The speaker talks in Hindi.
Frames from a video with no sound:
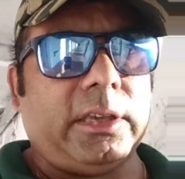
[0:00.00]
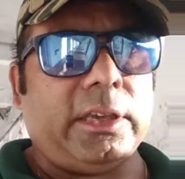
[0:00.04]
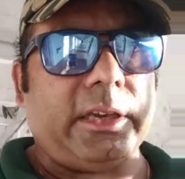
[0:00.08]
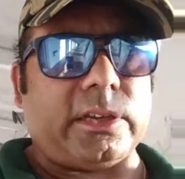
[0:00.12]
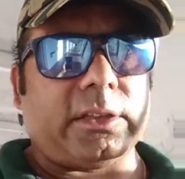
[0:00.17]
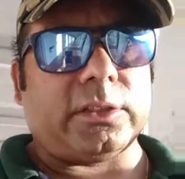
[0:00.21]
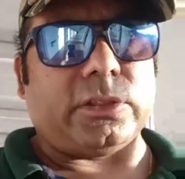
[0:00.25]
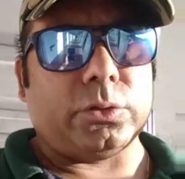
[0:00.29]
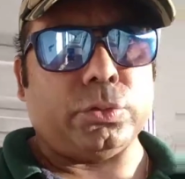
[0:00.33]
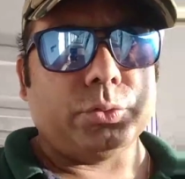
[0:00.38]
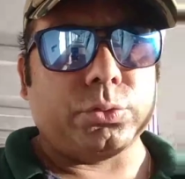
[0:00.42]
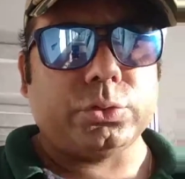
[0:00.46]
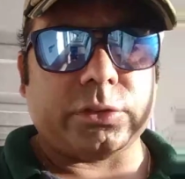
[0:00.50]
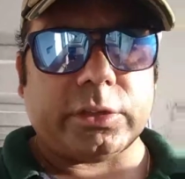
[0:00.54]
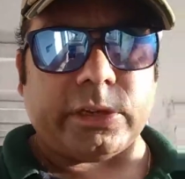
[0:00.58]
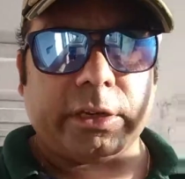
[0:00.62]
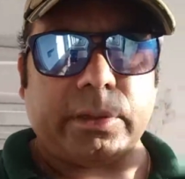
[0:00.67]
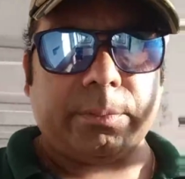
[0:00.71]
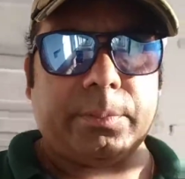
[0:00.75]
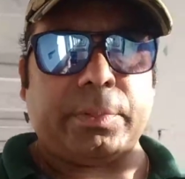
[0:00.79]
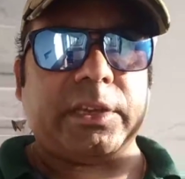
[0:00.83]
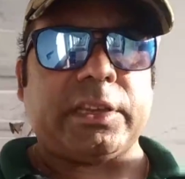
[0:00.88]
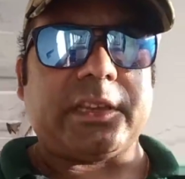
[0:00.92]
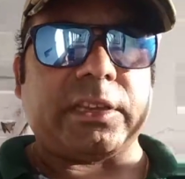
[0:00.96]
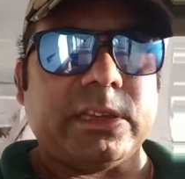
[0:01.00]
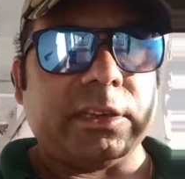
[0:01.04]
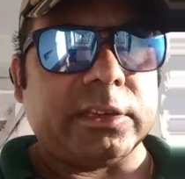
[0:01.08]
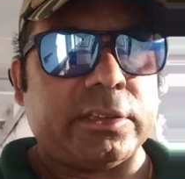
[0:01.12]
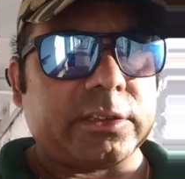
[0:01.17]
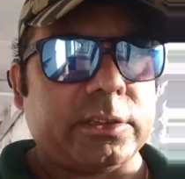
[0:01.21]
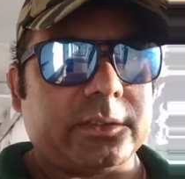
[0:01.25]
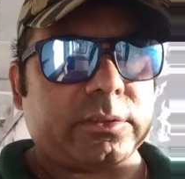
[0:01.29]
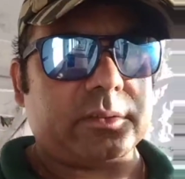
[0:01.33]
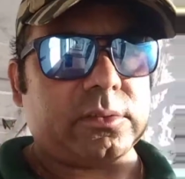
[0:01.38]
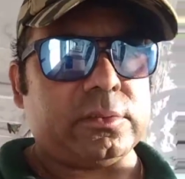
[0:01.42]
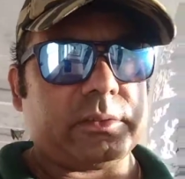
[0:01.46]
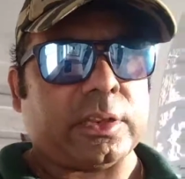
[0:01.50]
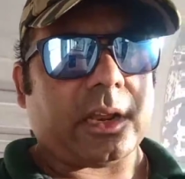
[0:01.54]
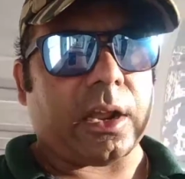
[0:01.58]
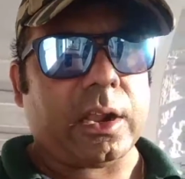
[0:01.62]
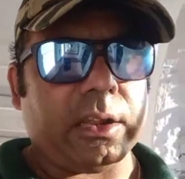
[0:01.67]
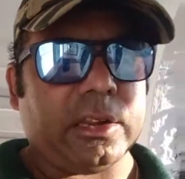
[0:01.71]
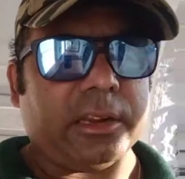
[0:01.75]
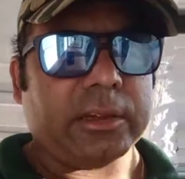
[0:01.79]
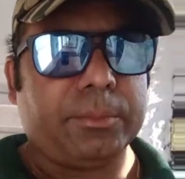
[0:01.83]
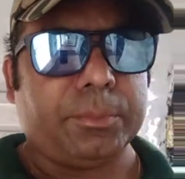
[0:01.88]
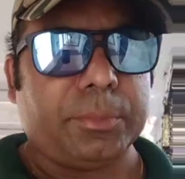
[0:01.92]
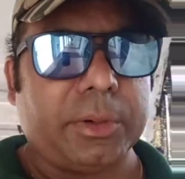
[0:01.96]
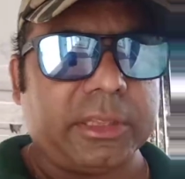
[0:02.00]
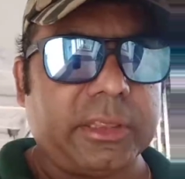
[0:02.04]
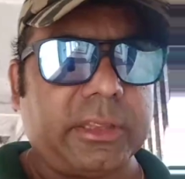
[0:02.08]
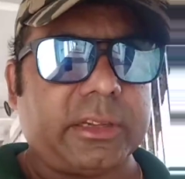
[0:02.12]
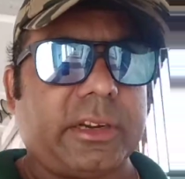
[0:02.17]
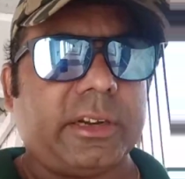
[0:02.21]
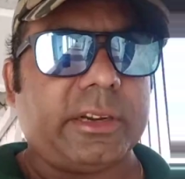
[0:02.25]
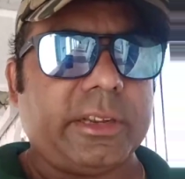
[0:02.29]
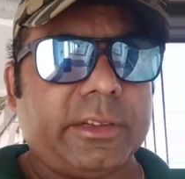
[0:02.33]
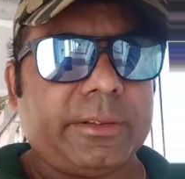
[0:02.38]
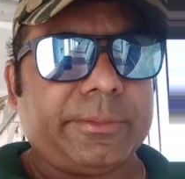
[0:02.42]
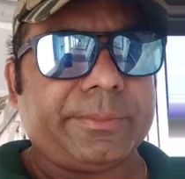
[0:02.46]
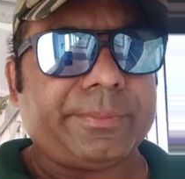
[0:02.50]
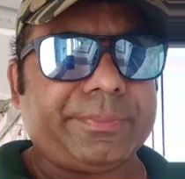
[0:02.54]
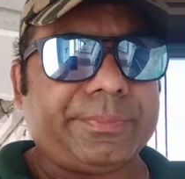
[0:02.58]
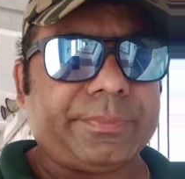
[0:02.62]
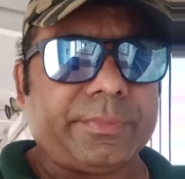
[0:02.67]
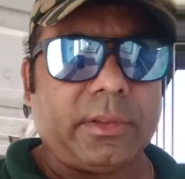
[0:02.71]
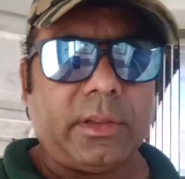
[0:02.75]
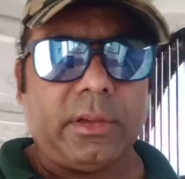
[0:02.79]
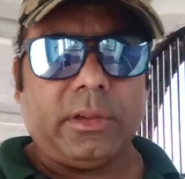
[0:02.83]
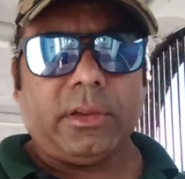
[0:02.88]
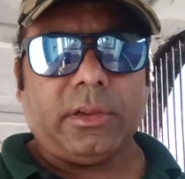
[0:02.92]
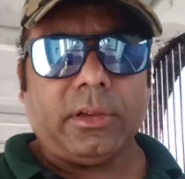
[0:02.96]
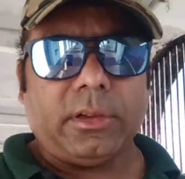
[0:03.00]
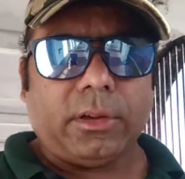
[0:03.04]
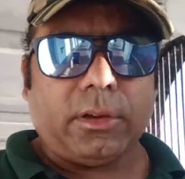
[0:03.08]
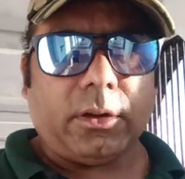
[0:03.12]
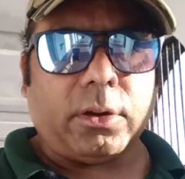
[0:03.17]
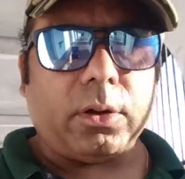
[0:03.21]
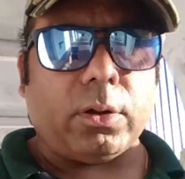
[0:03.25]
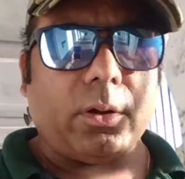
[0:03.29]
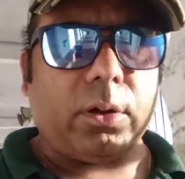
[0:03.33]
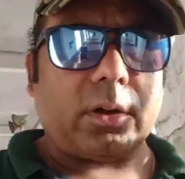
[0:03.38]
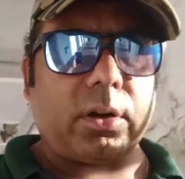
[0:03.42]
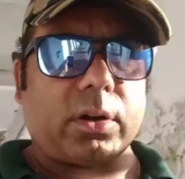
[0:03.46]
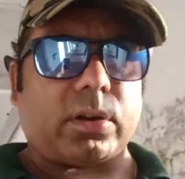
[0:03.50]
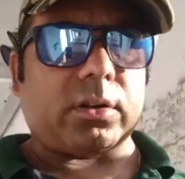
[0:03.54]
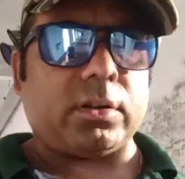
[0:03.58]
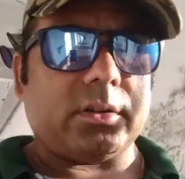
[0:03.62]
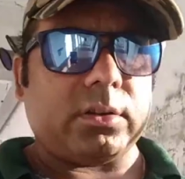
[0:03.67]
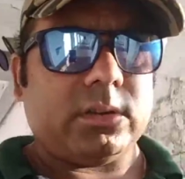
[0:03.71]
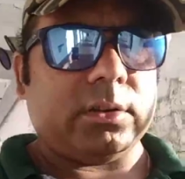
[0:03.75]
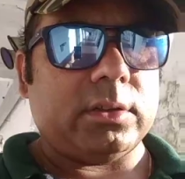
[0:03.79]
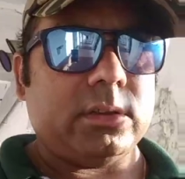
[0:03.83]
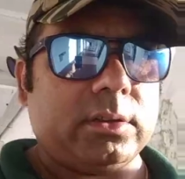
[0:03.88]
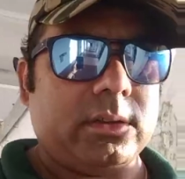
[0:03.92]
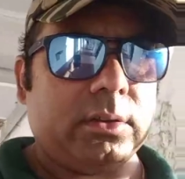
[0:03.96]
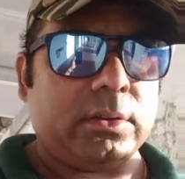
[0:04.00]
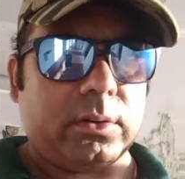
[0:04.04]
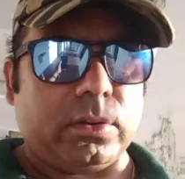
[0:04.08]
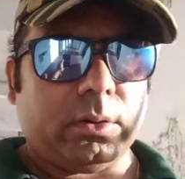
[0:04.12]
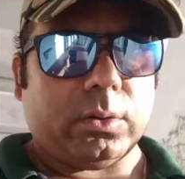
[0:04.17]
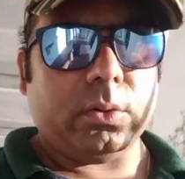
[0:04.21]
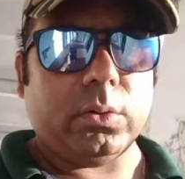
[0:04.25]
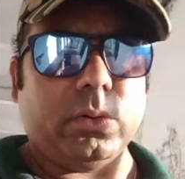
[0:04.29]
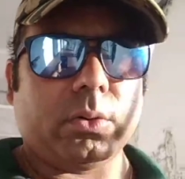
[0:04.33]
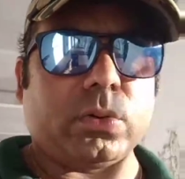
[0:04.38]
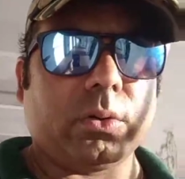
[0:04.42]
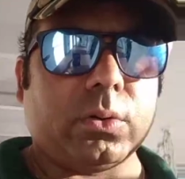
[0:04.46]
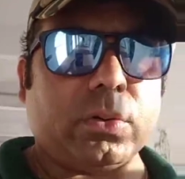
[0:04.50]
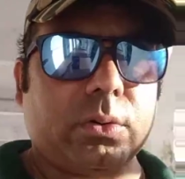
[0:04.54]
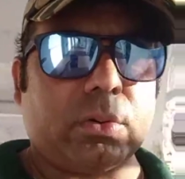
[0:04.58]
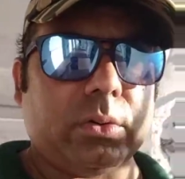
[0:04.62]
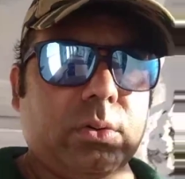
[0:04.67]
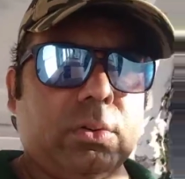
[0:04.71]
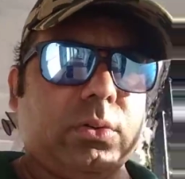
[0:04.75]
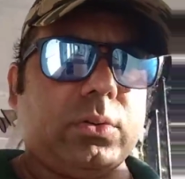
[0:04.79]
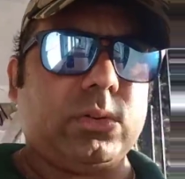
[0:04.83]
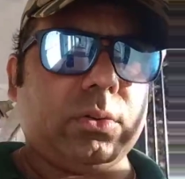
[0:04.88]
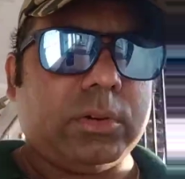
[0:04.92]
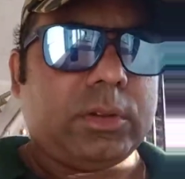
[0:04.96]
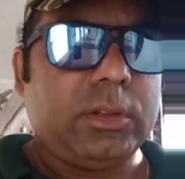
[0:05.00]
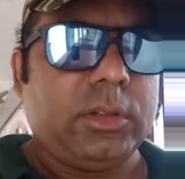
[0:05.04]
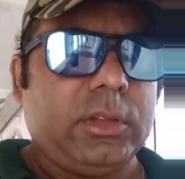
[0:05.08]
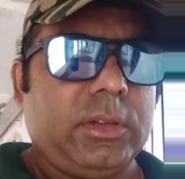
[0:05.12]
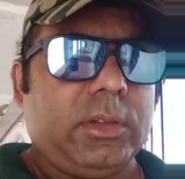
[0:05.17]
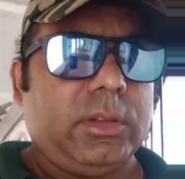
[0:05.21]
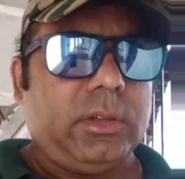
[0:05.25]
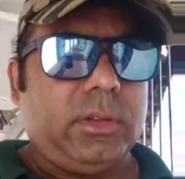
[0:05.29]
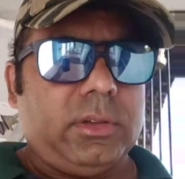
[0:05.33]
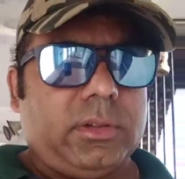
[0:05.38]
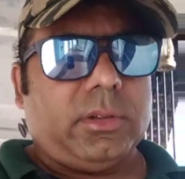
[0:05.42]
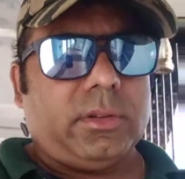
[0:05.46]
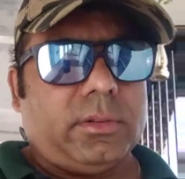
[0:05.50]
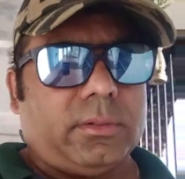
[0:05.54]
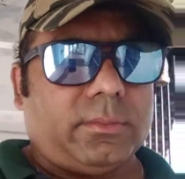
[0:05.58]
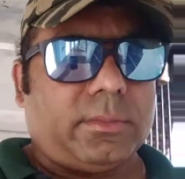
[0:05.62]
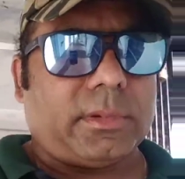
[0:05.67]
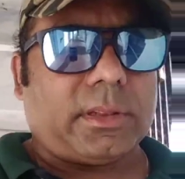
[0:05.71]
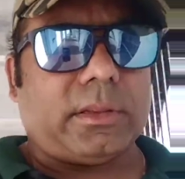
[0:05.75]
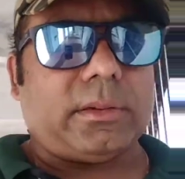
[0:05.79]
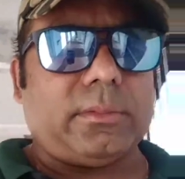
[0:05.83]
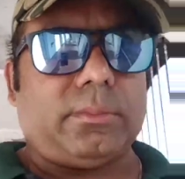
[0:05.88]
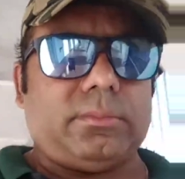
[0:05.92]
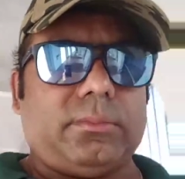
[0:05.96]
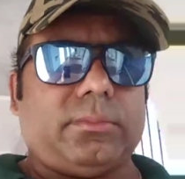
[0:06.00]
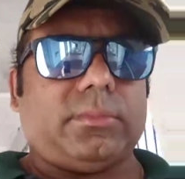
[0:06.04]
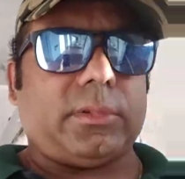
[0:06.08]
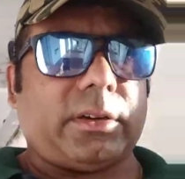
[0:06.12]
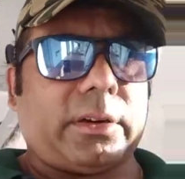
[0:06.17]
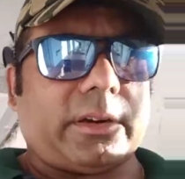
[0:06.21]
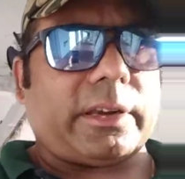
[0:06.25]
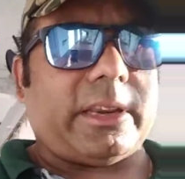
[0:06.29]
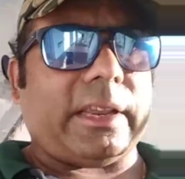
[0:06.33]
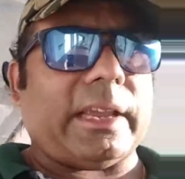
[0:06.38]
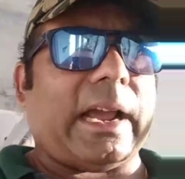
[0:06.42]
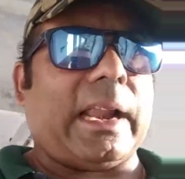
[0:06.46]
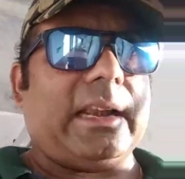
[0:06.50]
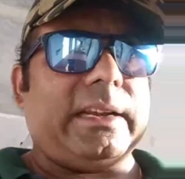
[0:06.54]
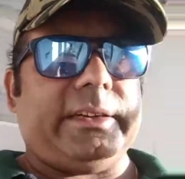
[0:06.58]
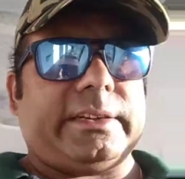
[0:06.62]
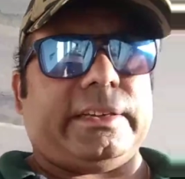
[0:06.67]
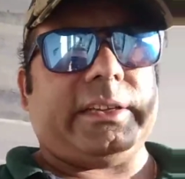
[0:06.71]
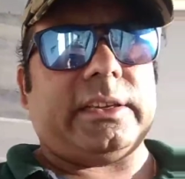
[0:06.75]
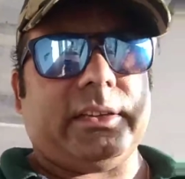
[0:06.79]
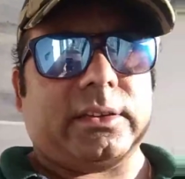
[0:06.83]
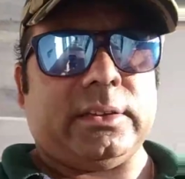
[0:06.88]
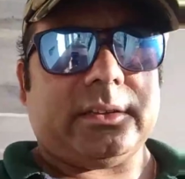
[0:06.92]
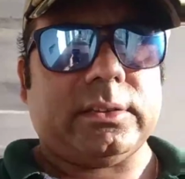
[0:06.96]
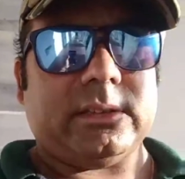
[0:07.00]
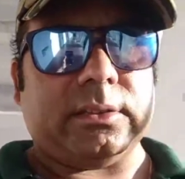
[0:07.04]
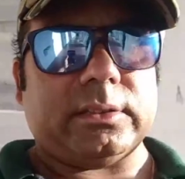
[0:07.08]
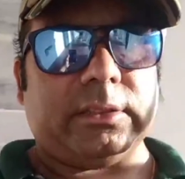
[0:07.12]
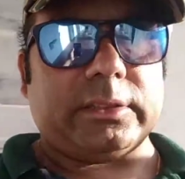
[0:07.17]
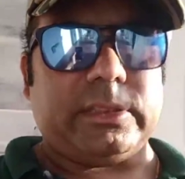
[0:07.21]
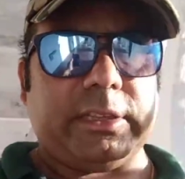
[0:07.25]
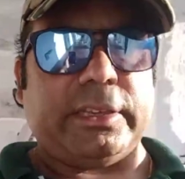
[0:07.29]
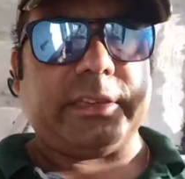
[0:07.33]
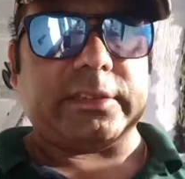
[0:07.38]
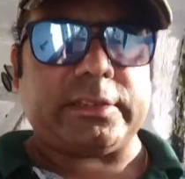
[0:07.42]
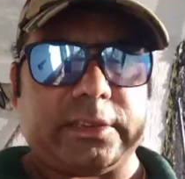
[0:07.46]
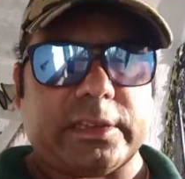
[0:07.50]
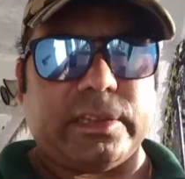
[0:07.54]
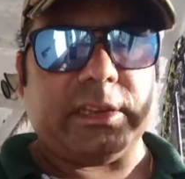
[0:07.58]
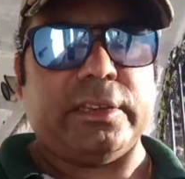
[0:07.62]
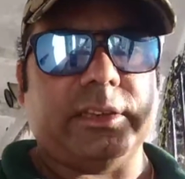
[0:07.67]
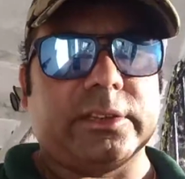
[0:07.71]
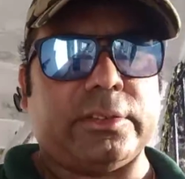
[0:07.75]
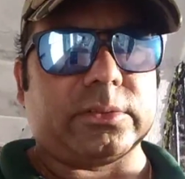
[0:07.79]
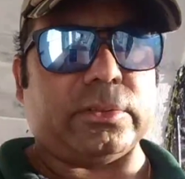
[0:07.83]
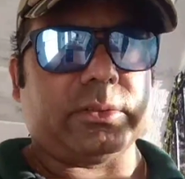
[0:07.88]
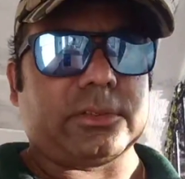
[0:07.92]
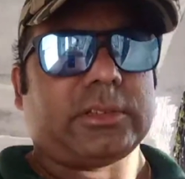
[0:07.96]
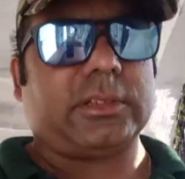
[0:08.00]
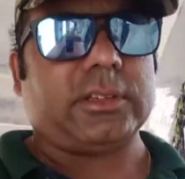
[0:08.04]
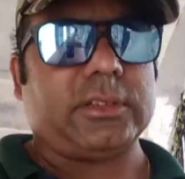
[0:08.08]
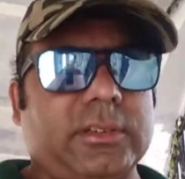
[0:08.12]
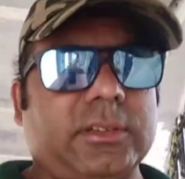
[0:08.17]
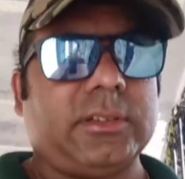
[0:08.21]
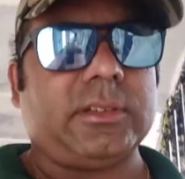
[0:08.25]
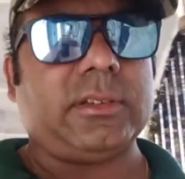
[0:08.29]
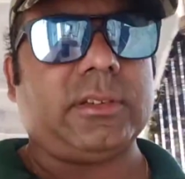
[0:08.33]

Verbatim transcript: एक दूसरे पे कीचड़ उठालना बंद करें और लोगों को मतलब रियलिटी देश के लिए सोचे